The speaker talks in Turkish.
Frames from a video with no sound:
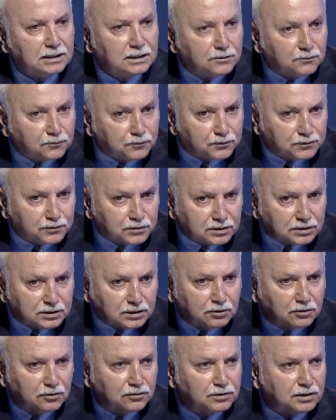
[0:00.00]
fındık
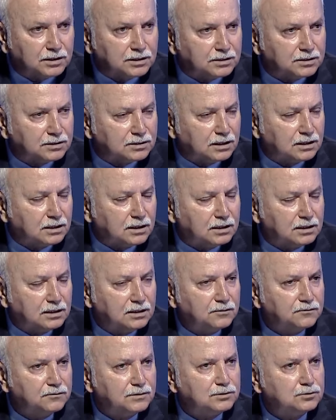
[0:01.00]
reyonlarında
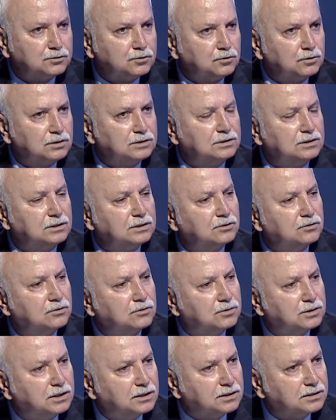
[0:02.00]
ve çikolata
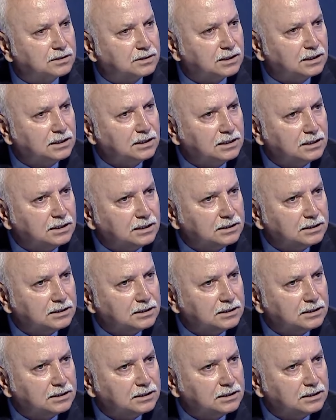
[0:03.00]
reyonlarında